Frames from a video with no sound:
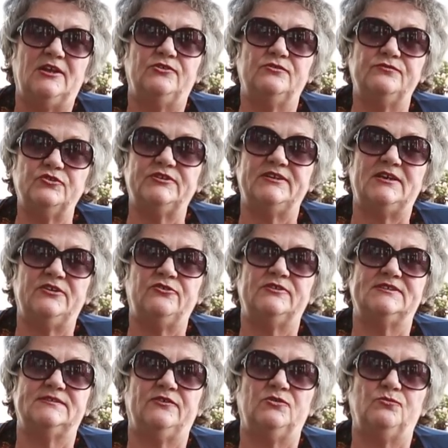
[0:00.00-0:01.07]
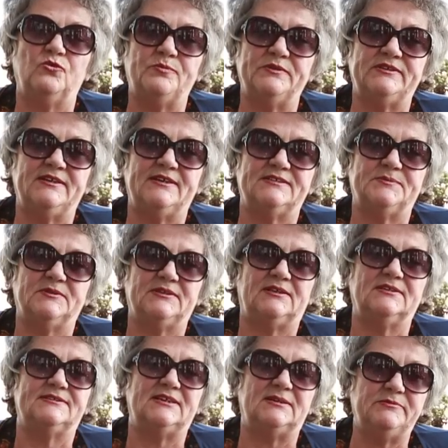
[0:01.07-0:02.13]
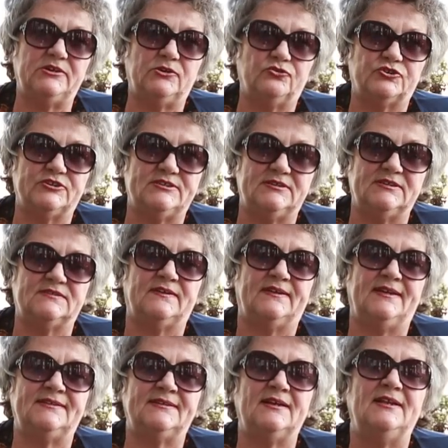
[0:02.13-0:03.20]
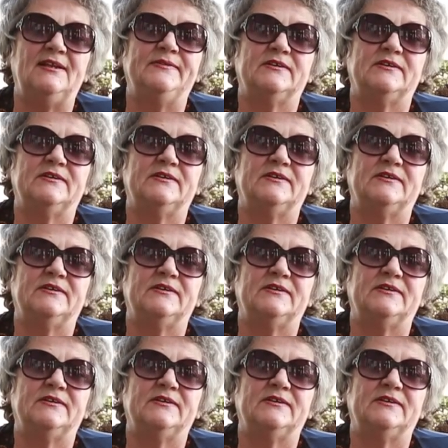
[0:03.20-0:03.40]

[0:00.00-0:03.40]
Ну вот я говорю на своем опыте, я испытала самое хорошее средство – это